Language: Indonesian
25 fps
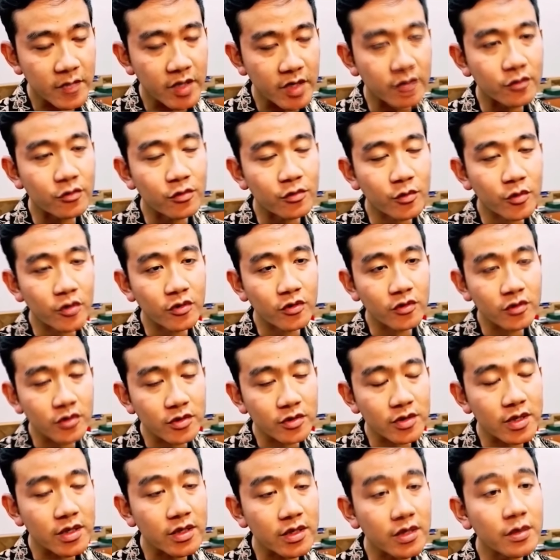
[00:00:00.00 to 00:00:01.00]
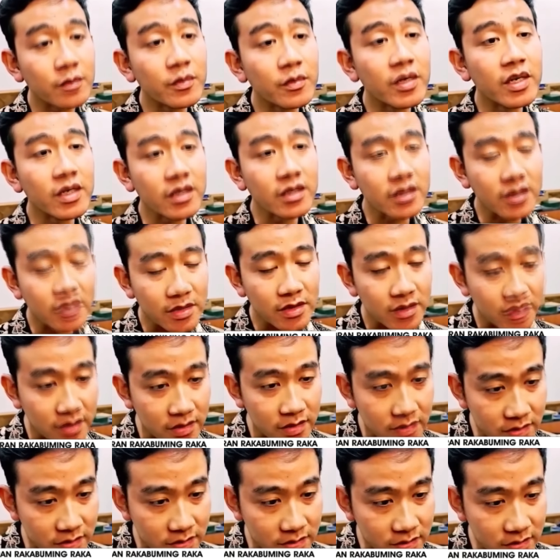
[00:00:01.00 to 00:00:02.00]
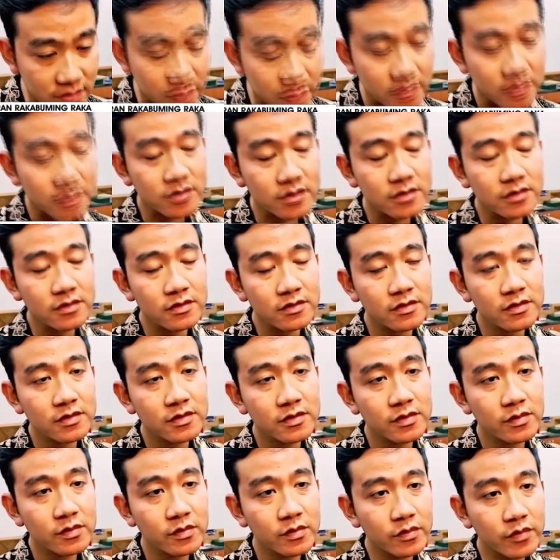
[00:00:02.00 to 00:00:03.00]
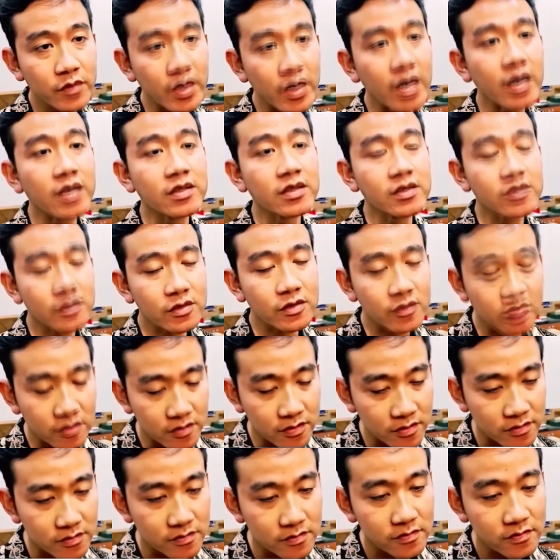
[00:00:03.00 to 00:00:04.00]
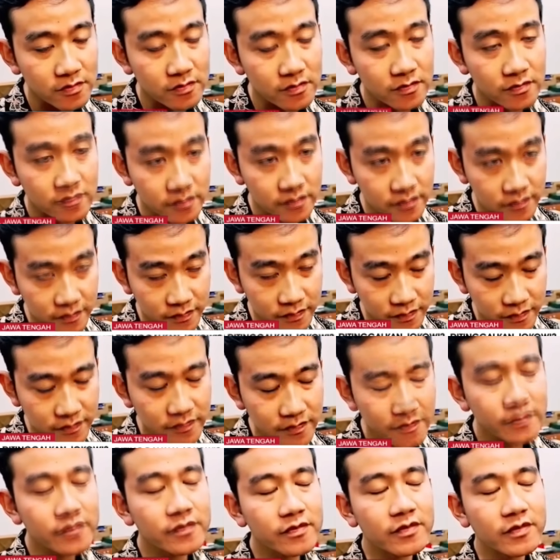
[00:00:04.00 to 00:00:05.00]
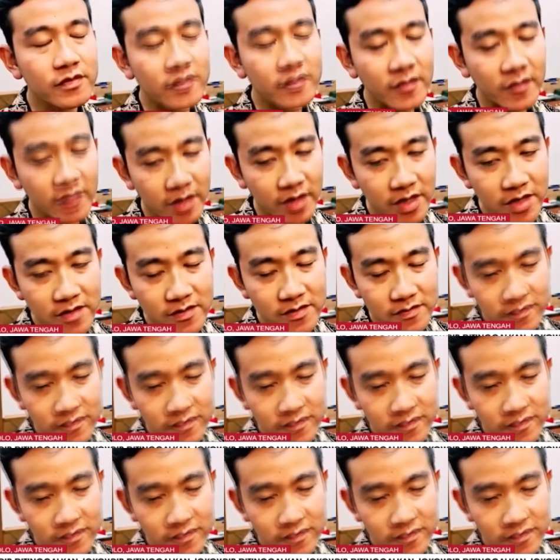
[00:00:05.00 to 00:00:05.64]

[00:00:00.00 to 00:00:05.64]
Ya itu monggo saya kembalikan lagi ke Pak Hasto. Oke? Ya?